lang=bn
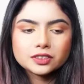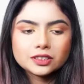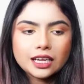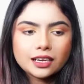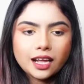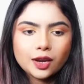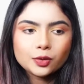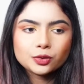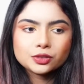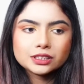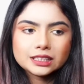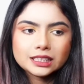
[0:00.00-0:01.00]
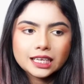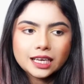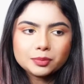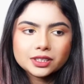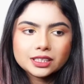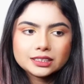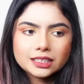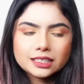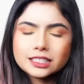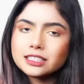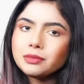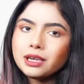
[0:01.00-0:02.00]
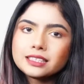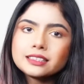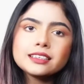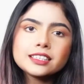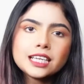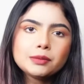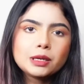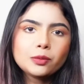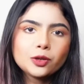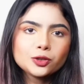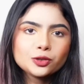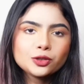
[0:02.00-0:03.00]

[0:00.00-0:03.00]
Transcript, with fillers: তার কারণ হচ্ছে আপনারা যারা দেশের বাইরে থাকেন আমার মতো